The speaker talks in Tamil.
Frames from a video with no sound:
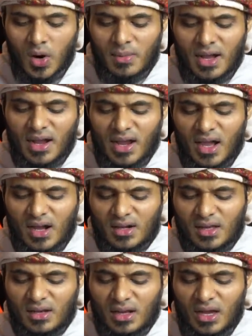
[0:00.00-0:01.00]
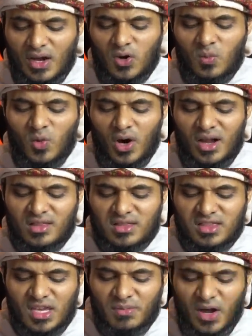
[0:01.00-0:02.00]
ஒமா கான் அல்லாஹு
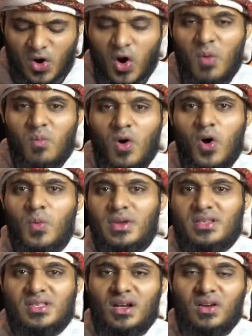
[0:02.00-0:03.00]
முஅத்திபஹும் வ ஹும்